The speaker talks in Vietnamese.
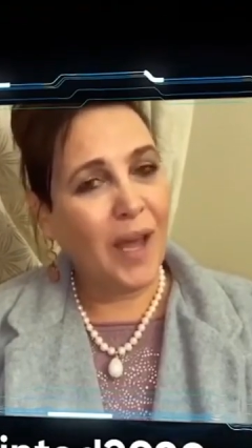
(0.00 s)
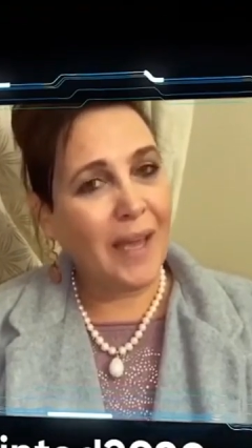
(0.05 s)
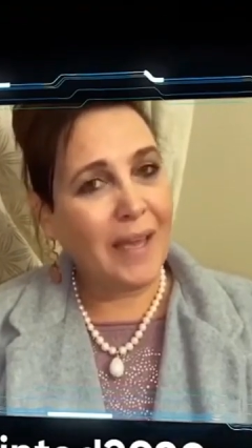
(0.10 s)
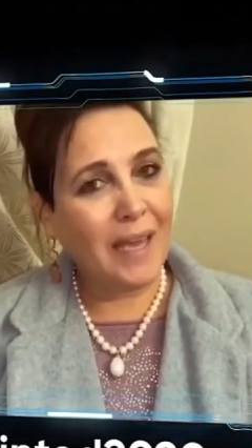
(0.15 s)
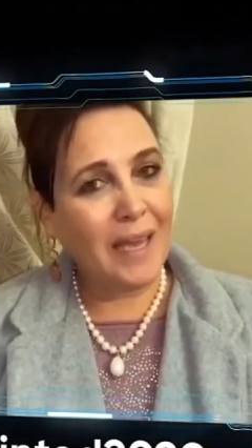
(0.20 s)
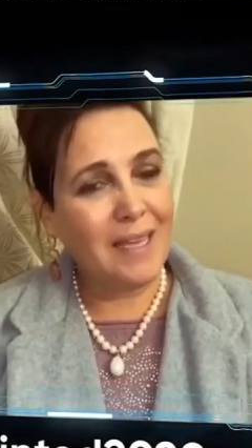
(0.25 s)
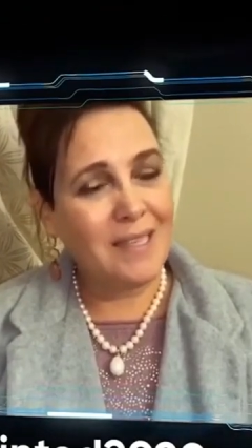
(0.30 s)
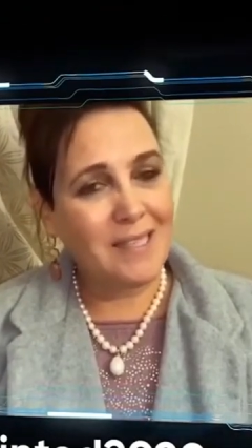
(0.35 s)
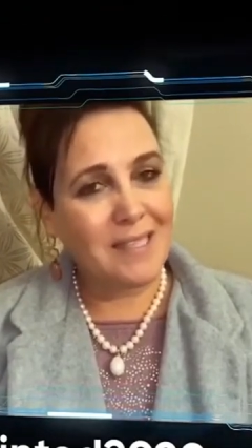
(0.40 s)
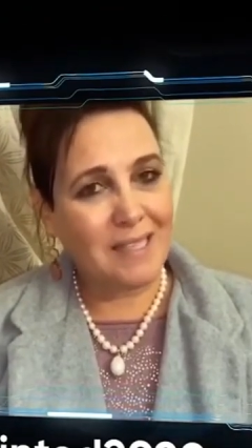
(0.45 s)
điều
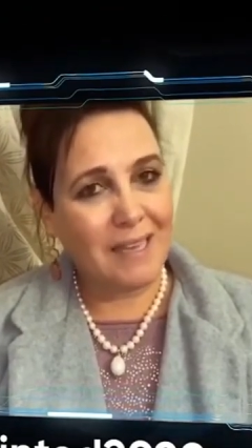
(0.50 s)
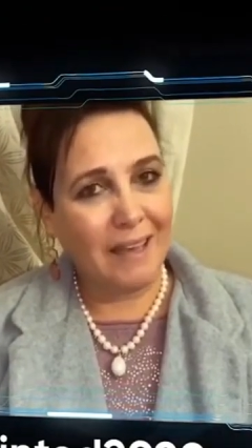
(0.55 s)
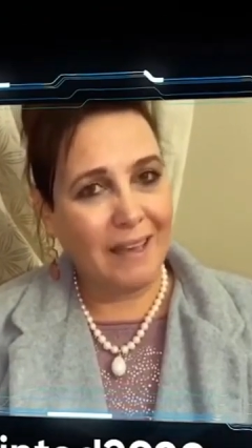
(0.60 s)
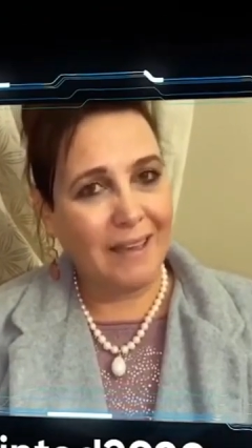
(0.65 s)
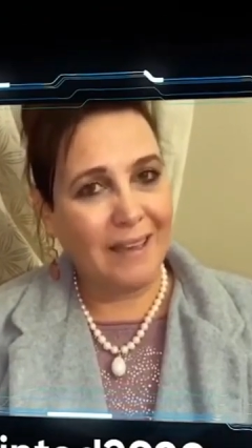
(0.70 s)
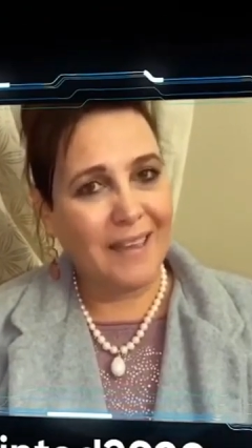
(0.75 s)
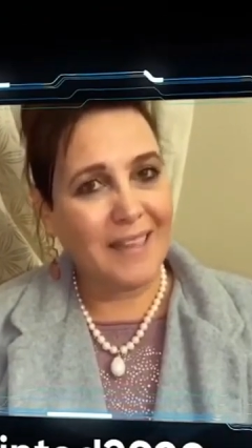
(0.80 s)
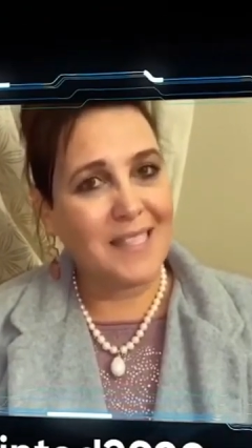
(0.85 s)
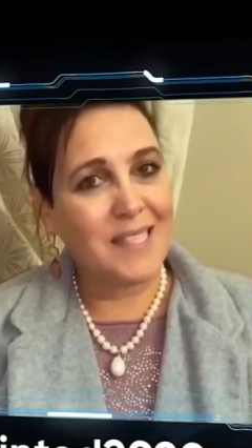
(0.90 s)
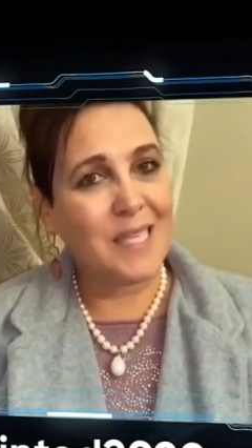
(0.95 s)
tôi có thể
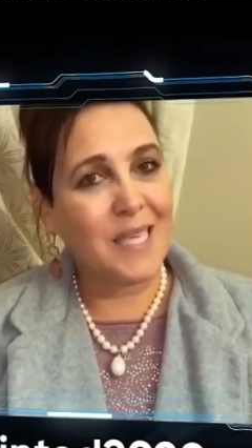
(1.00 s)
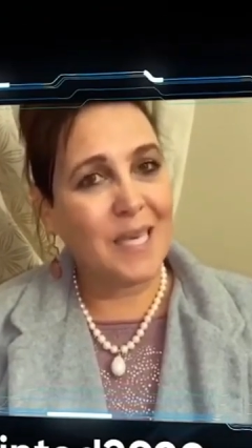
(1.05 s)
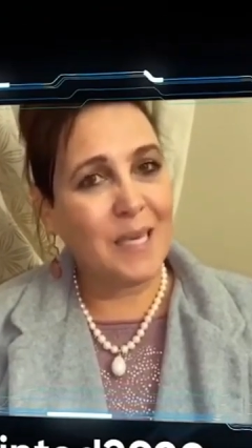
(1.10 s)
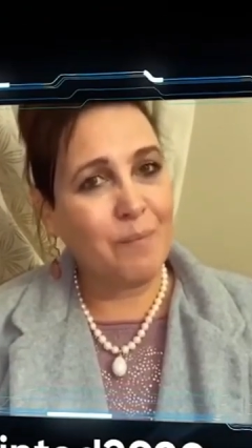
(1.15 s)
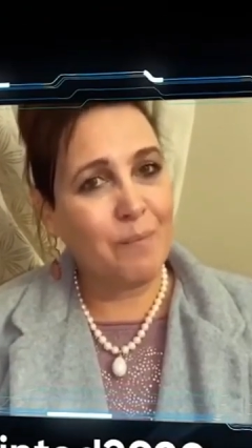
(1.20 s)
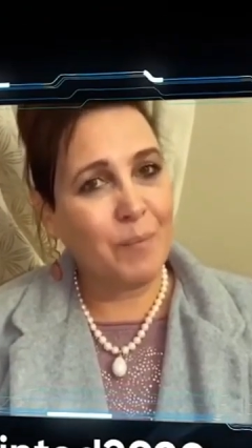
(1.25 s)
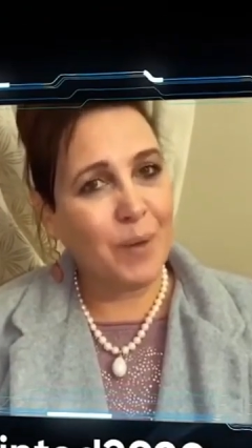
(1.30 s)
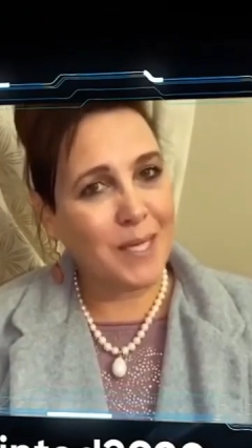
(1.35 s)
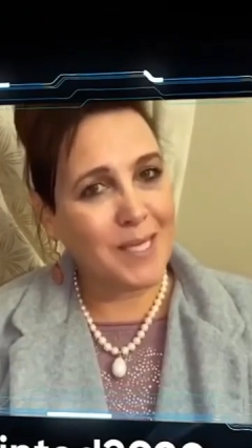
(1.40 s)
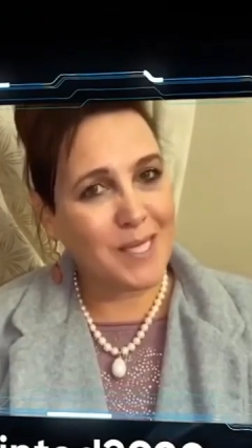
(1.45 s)
nói
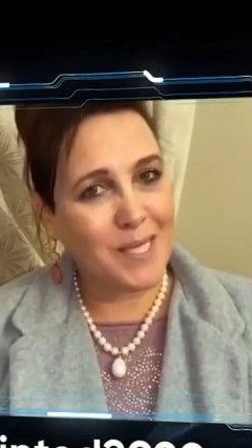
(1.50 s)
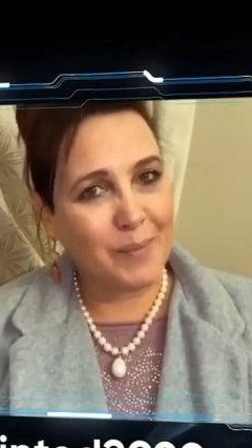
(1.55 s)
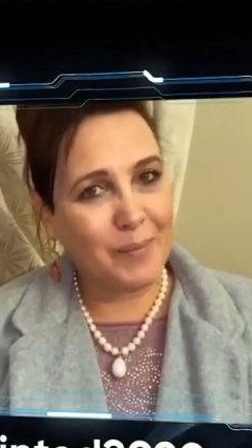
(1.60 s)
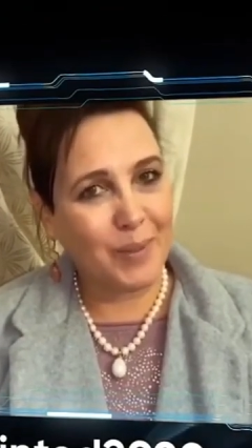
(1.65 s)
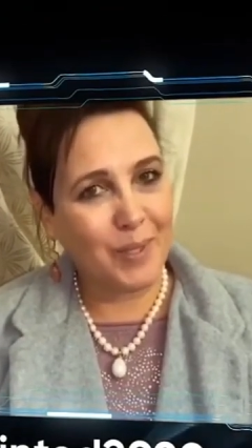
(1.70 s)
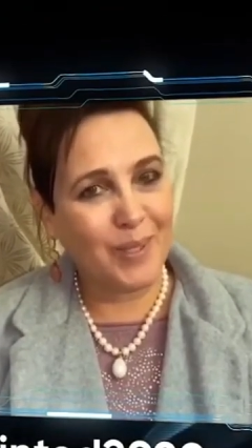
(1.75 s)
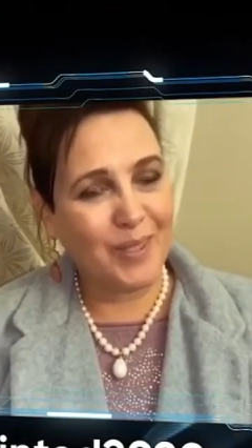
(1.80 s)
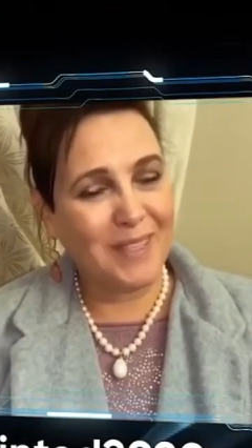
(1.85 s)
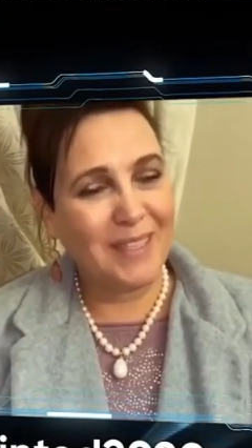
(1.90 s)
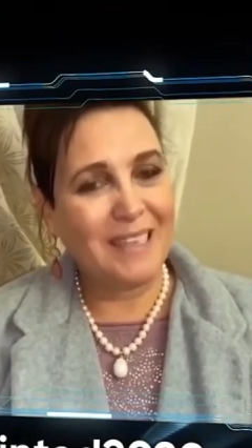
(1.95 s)
là
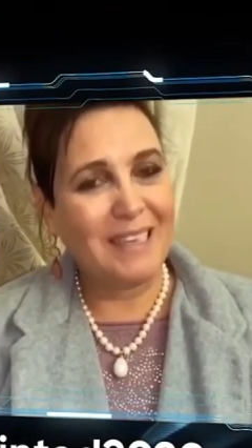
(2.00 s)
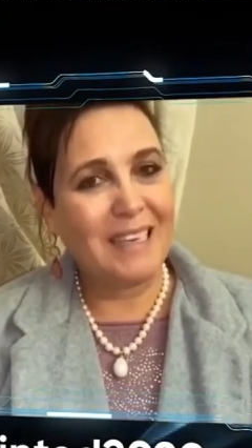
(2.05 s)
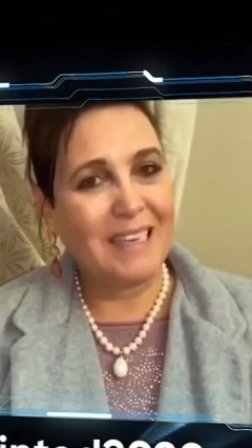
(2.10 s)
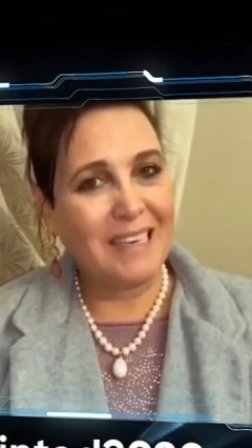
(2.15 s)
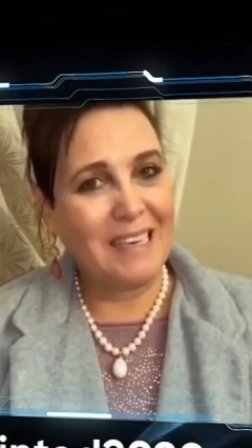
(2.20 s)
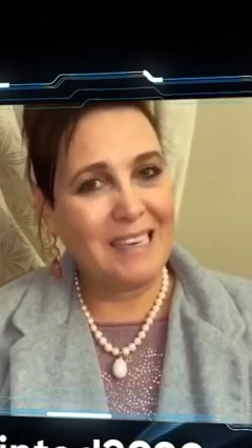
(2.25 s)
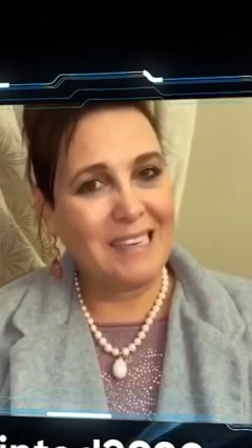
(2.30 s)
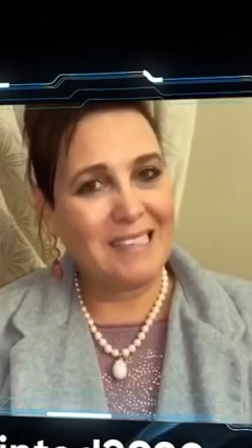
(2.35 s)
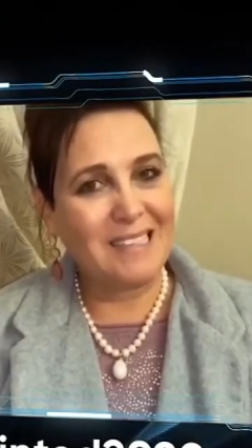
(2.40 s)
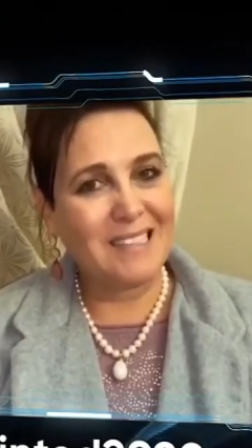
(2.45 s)
không gì
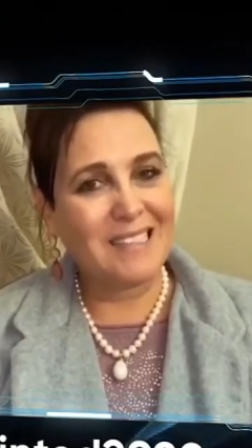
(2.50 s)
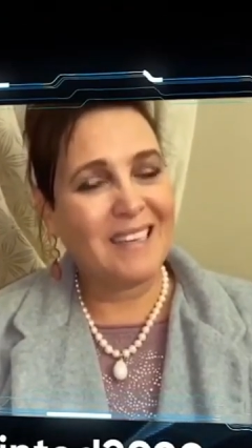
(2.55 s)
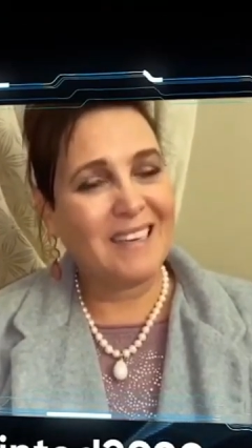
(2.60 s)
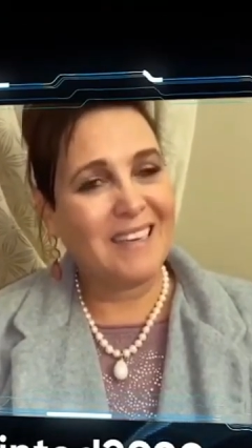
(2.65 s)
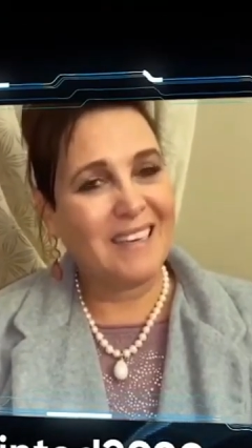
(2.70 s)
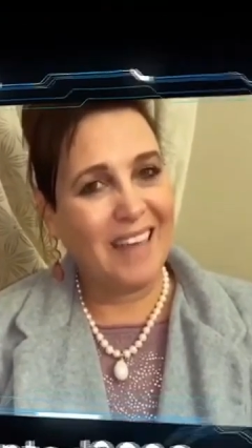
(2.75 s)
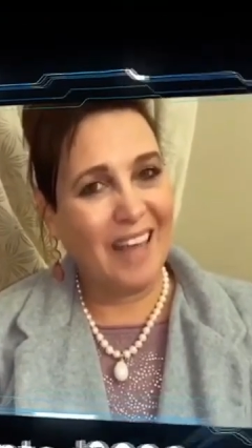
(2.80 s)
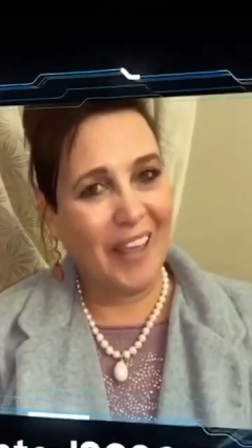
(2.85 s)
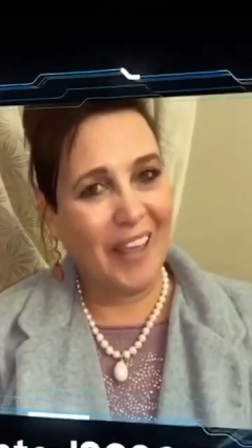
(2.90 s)
là không có